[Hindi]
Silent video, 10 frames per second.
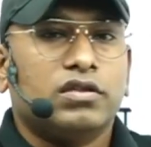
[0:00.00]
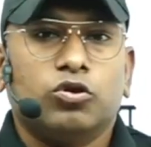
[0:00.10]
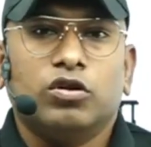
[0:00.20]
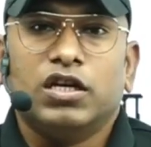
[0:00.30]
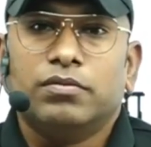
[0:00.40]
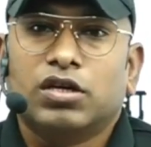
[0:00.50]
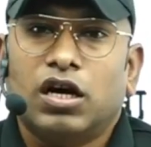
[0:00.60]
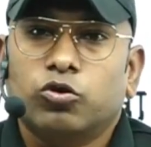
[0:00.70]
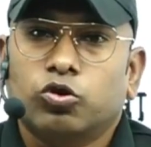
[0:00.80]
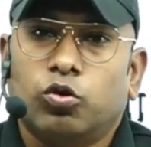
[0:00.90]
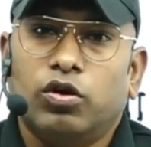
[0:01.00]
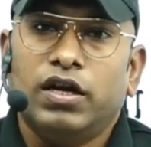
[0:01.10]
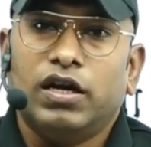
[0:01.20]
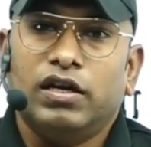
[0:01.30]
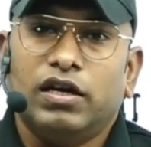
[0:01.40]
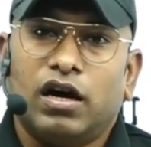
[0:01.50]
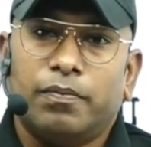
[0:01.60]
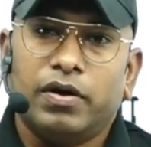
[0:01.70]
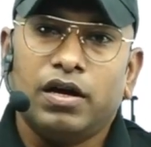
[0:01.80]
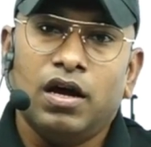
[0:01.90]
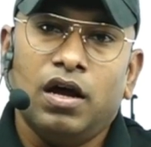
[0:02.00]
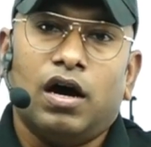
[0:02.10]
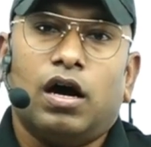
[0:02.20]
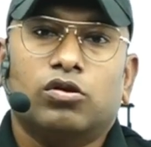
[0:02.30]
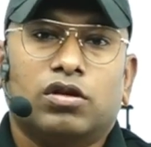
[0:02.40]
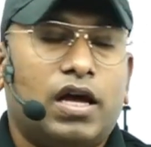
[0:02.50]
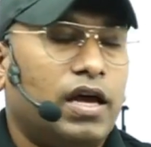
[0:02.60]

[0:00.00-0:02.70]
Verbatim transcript: जो नियम था उसको तोड़ने के लिए यहाँ पे अंदर चलाया